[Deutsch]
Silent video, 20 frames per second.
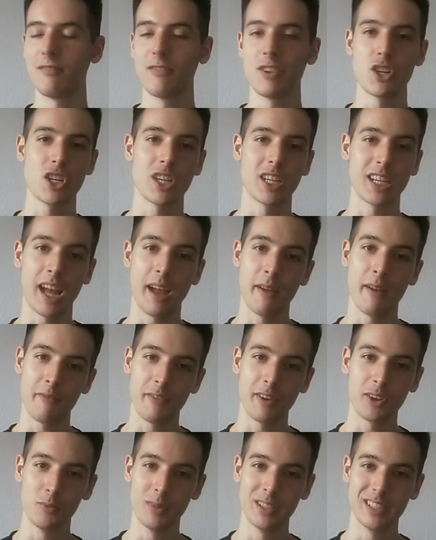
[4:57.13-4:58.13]
wahrscheinlich
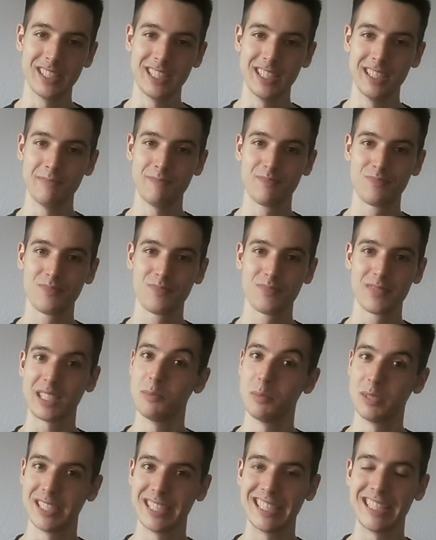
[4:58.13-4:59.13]
einfach übersehen.
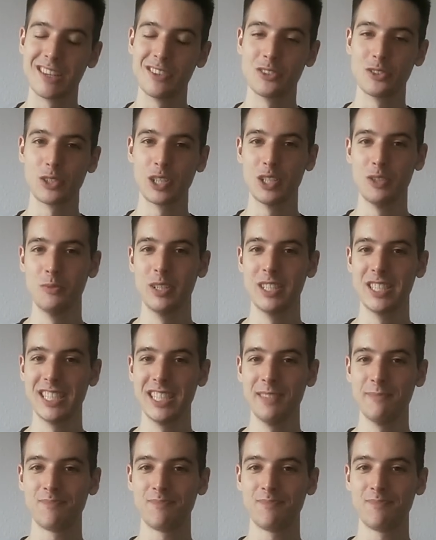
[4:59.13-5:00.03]
Ziemlich sicher sogar übersehen.